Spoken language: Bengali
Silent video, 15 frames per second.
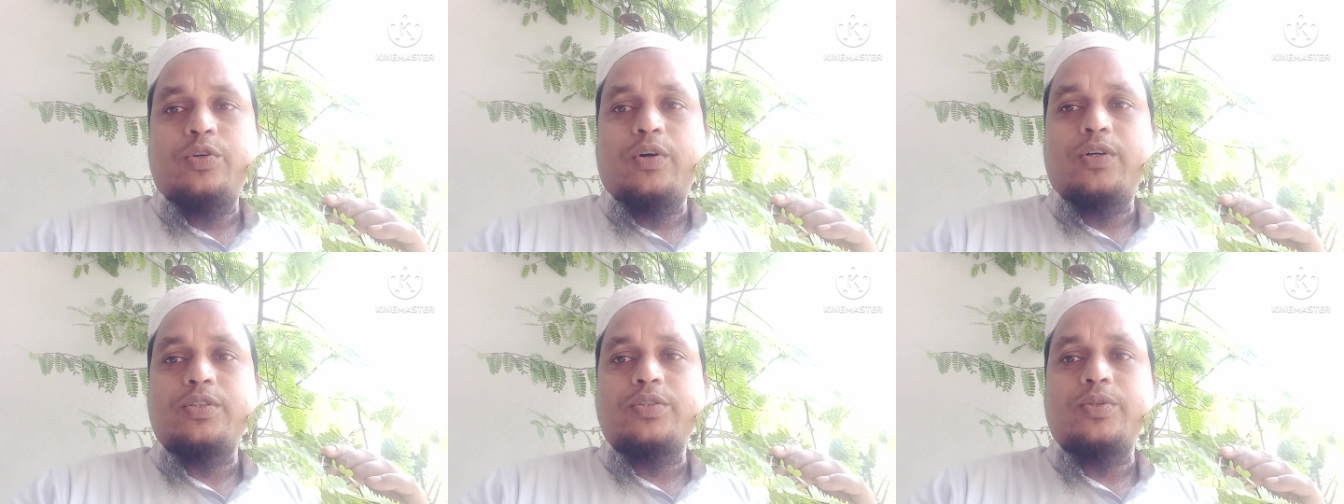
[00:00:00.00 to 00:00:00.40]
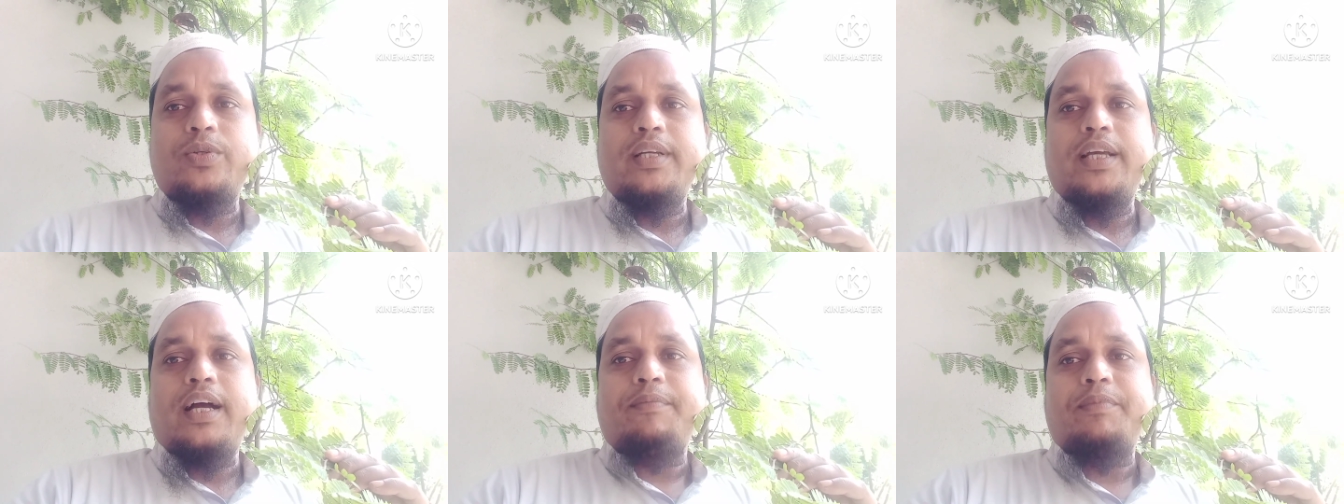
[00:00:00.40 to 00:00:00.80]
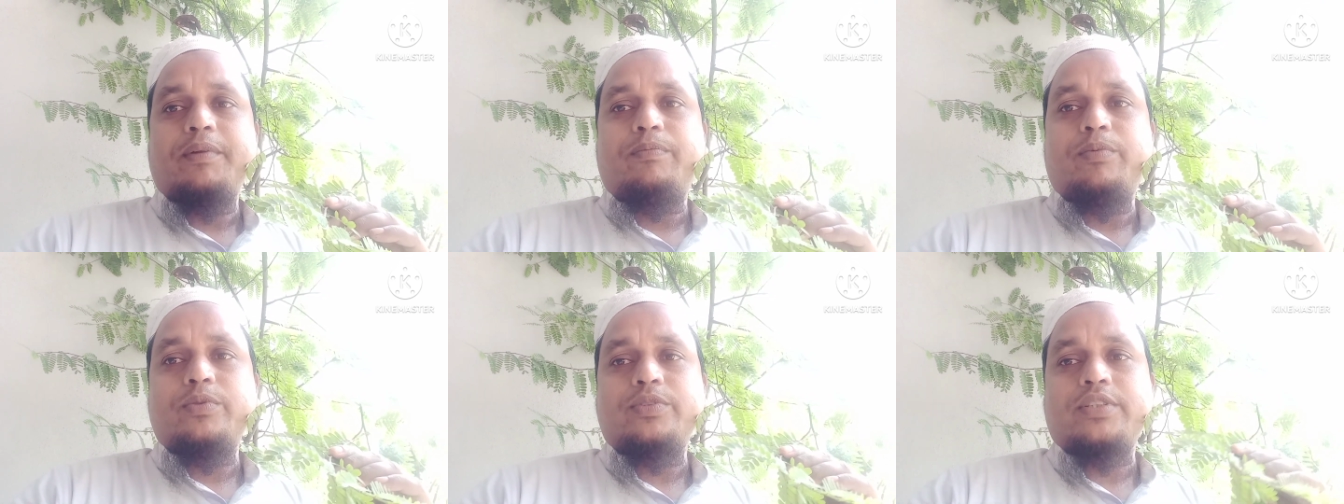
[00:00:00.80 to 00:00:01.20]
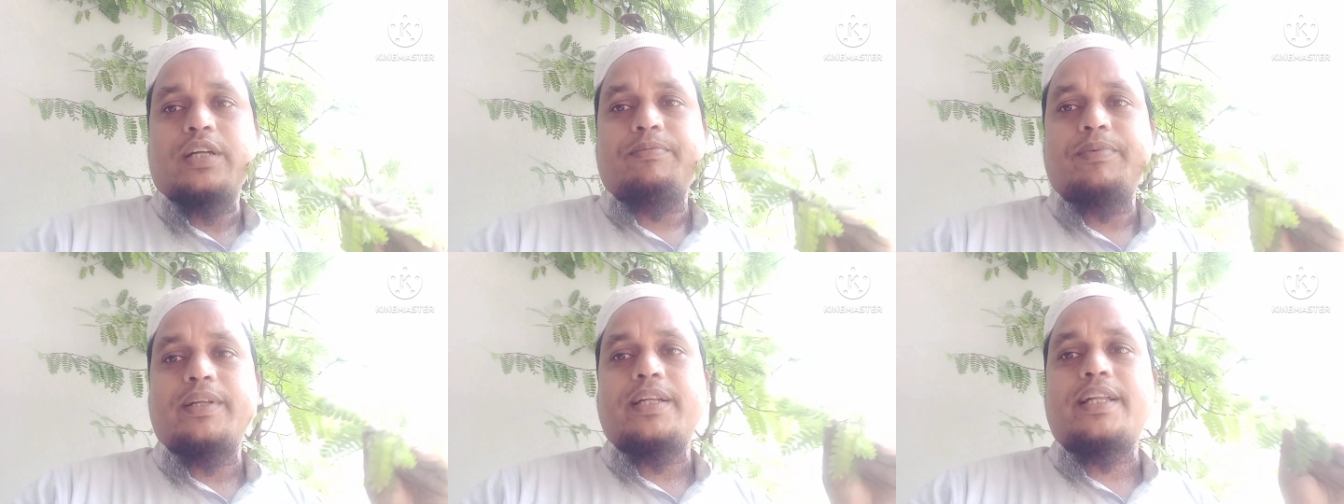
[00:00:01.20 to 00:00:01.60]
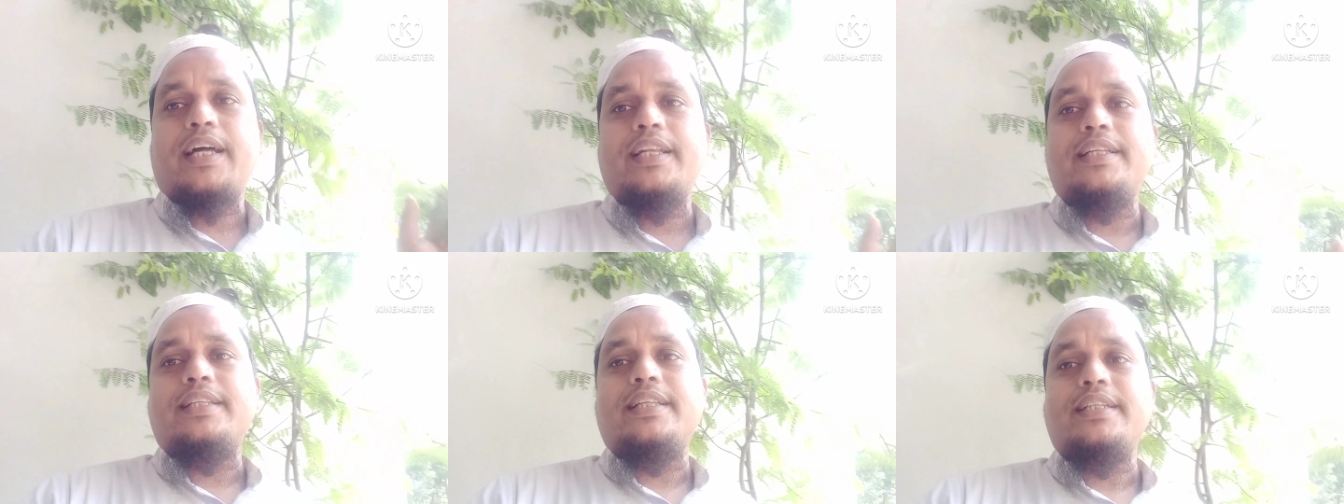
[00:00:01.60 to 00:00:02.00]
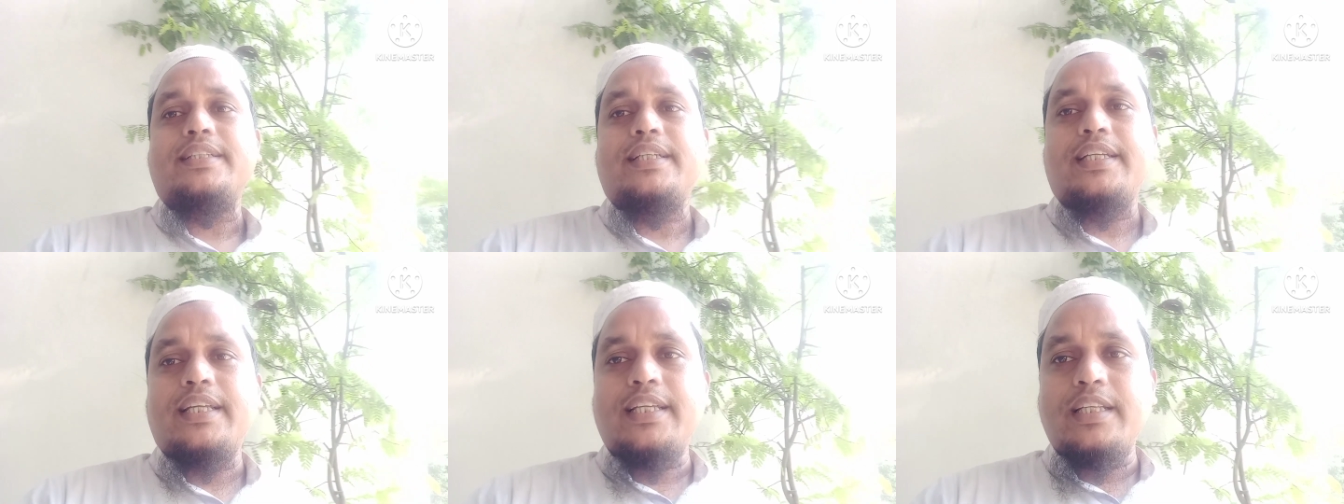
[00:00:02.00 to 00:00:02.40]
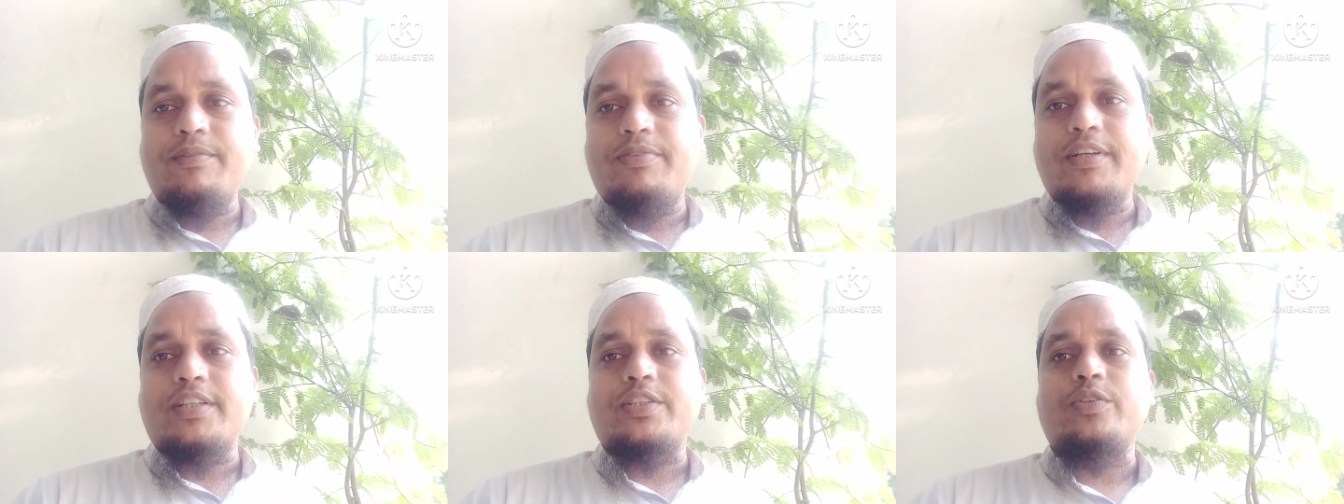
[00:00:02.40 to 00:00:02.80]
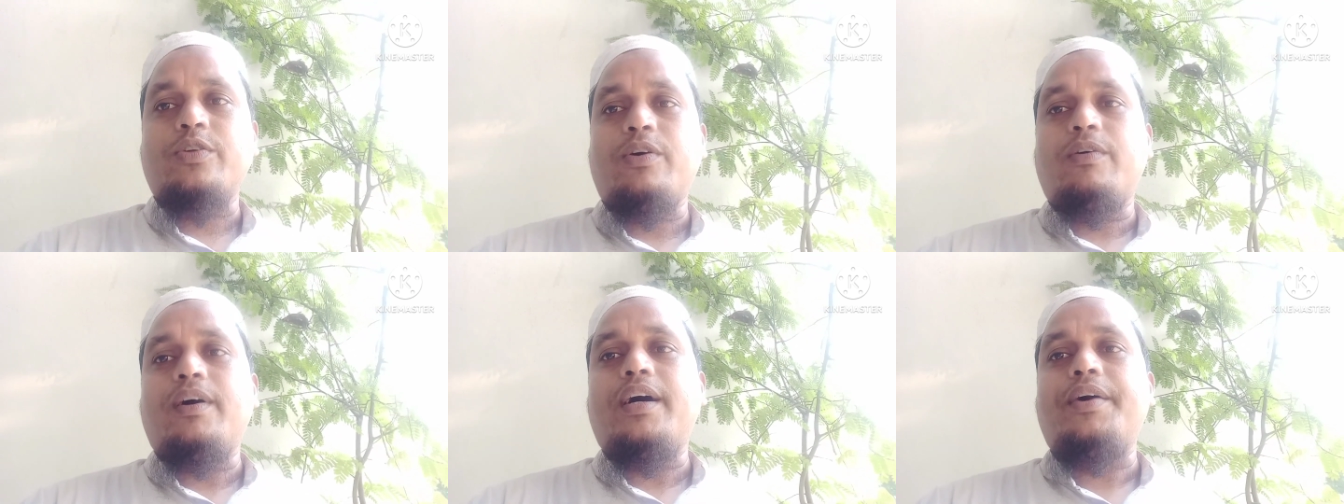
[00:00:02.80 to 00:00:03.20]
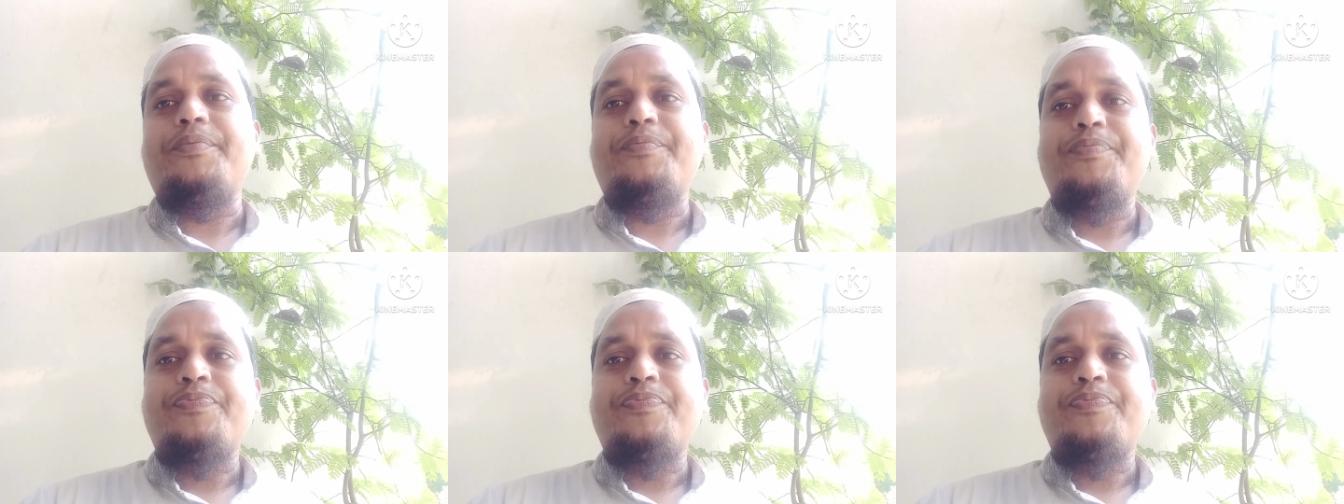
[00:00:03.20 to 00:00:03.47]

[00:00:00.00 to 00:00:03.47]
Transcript: ধ্বংস হয়ে আপনার প্রস্রাবের নালিতে যে ইনফেকশন হওয়া